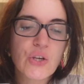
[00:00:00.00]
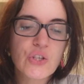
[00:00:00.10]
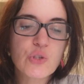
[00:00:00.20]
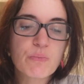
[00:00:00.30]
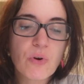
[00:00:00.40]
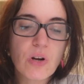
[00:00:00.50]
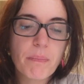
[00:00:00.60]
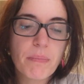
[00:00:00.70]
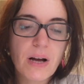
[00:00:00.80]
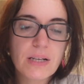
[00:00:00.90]

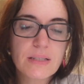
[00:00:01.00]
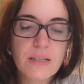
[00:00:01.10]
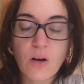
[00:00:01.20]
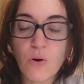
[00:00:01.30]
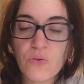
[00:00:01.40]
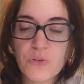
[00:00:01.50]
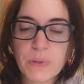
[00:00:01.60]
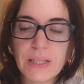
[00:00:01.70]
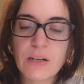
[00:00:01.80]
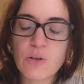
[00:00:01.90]
Smallpox
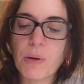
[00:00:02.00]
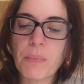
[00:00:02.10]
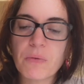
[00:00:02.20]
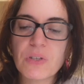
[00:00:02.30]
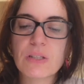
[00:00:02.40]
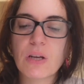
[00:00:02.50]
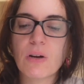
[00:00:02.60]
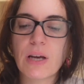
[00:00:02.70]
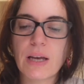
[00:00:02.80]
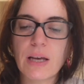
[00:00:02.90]
Hospital, come abbiamo
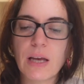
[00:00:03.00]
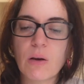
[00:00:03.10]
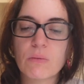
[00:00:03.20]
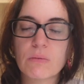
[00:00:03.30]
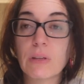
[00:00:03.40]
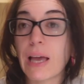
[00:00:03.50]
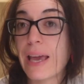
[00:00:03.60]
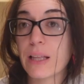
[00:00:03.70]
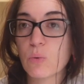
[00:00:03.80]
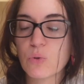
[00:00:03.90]
visto, un,
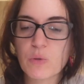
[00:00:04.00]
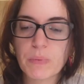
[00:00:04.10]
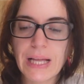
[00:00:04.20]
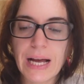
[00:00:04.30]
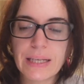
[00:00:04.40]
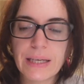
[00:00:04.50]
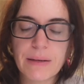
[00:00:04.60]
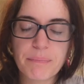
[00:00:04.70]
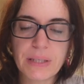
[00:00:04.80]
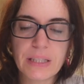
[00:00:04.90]
era un
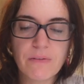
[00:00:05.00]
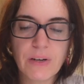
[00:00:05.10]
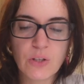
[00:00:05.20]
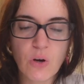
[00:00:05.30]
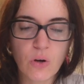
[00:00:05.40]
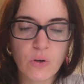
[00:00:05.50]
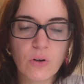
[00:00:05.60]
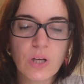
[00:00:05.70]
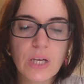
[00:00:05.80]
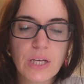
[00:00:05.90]
ospedale per il
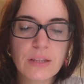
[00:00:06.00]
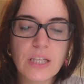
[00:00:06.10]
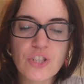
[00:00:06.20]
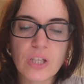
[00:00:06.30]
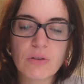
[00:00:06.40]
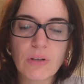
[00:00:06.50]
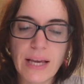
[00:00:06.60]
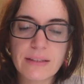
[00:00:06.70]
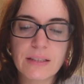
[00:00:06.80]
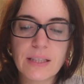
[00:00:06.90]
baiolo da 100
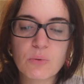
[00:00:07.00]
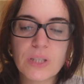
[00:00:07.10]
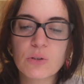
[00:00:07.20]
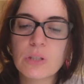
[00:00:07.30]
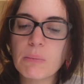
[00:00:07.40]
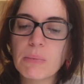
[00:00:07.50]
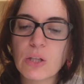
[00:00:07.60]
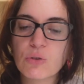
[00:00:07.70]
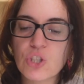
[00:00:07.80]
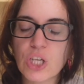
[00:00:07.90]
letti, inaugurato nel
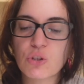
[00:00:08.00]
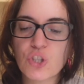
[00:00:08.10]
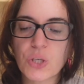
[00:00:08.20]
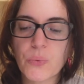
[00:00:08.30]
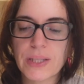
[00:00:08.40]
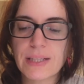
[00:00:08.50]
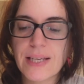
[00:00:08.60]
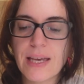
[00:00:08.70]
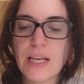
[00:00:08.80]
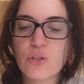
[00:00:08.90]

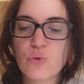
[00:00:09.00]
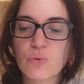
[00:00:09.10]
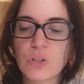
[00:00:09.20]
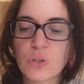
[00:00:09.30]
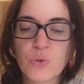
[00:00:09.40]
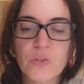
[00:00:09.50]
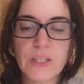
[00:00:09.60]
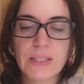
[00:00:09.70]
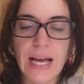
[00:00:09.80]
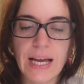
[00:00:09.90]
1856 a sud di
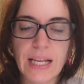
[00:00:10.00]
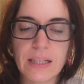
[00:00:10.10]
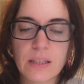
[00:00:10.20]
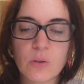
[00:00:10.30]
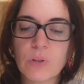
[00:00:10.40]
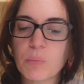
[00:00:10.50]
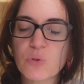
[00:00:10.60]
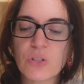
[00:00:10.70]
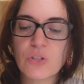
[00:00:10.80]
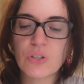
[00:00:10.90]
Roosevelt Island, in una
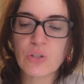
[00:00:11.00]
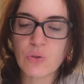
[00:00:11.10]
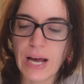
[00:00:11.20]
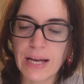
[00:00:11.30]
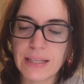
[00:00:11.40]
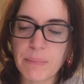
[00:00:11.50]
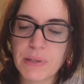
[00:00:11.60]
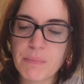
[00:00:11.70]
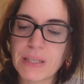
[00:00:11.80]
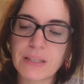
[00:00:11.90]
posizione isolata
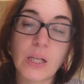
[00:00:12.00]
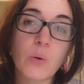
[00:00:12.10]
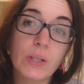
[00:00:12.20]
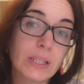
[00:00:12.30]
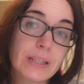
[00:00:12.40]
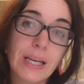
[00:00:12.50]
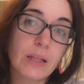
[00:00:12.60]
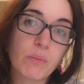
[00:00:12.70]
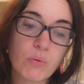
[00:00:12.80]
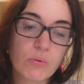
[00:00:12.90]
per mettere in
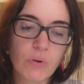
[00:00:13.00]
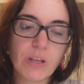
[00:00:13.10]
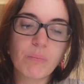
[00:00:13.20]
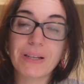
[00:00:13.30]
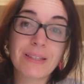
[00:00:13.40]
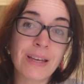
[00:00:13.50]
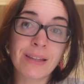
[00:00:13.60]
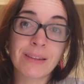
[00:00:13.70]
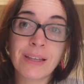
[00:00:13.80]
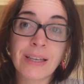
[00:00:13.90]
quarantena appunto i
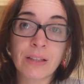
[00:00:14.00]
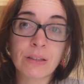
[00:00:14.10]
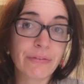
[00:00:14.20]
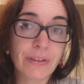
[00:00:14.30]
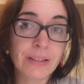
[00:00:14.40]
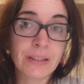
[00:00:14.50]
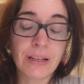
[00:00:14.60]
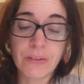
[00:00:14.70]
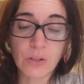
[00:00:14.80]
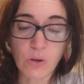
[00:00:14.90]
pazienti che erano affetti
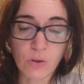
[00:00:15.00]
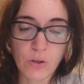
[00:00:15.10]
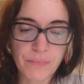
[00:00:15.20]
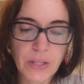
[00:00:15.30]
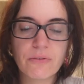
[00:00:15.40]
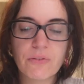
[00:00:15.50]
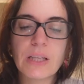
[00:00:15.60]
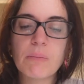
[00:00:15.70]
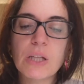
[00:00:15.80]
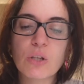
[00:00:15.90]
da vaiolo.
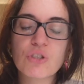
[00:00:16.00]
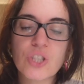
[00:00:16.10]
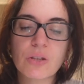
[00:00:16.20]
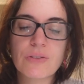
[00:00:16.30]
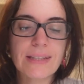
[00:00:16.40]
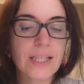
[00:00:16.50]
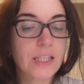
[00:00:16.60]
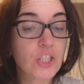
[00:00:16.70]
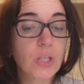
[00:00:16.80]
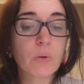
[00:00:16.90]
Fino al
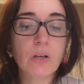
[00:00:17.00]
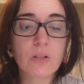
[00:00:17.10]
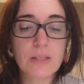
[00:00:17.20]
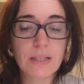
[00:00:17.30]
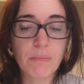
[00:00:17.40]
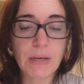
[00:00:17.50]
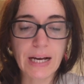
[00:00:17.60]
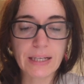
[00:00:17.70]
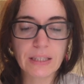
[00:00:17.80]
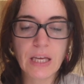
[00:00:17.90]
1875 accolse gli
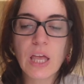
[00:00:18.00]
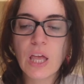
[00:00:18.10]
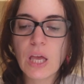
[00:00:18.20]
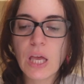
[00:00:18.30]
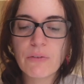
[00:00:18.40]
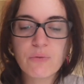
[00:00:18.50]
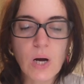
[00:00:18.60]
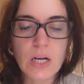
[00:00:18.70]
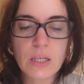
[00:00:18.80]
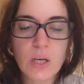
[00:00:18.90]
ammalati e fu
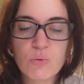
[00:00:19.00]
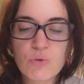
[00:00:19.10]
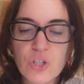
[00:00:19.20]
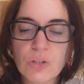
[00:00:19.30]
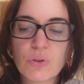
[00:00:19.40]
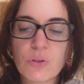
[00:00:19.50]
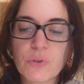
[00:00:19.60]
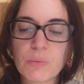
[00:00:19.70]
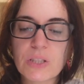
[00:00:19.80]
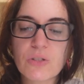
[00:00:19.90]
anche un centro di
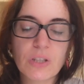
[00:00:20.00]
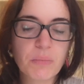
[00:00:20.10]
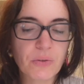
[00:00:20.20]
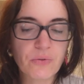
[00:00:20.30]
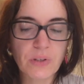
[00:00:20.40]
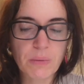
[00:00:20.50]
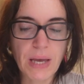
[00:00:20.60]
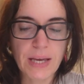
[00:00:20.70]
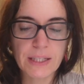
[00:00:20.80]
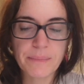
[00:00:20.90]
formazione per
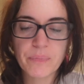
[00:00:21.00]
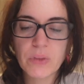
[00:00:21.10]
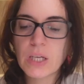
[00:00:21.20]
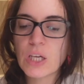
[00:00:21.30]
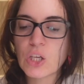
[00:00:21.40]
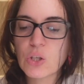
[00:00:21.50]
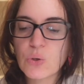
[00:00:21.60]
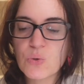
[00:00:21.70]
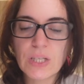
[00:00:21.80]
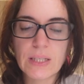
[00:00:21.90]
infermieri.
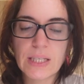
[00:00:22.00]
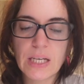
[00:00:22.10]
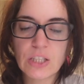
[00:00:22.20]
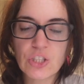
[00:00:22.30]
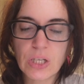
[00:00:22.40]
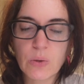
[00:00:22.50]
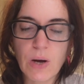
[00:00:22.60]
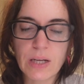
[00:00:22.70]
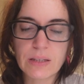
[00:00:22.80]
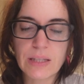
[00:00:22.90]
Chiuse negli anni
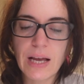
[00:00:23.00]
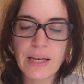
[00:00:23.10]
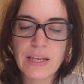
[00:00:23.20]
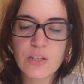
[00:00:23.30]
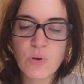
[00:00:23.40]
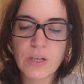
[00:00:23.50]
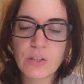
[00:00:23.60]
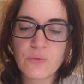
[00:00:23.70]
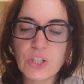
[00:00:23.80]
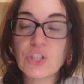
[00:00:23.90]
50 e i suoi
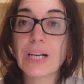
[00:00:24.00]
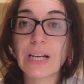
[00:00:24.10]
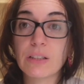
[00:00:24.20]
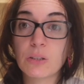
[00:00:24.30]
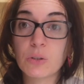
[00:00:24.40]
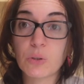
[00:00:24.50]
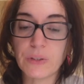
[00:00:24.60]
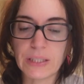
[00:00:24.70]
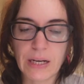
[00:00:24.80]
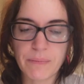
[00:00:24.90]
edifici caddero in
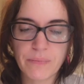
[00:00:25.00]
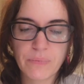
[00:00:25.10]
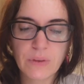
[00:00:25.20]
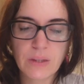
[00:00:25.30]
rovina.